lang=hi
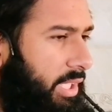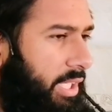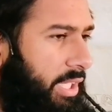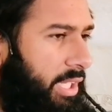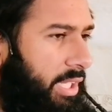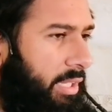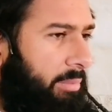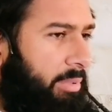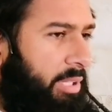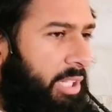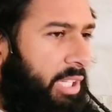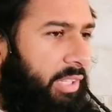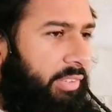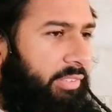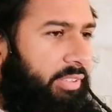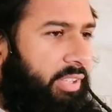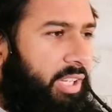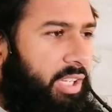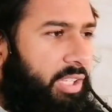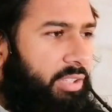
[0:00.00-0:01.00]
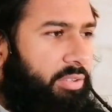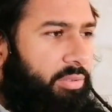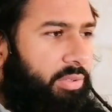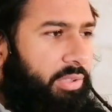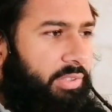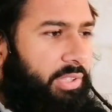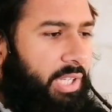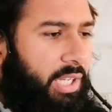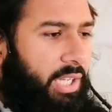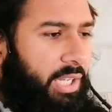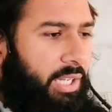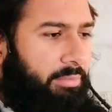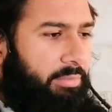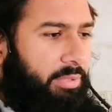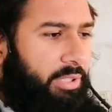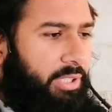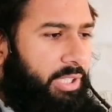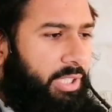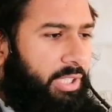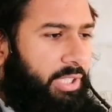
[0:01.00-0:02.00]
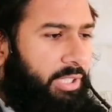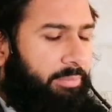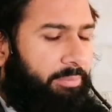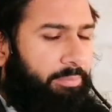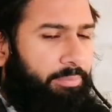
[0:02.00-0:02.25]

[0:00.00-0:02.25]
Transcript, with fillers: कि नबी सलाम की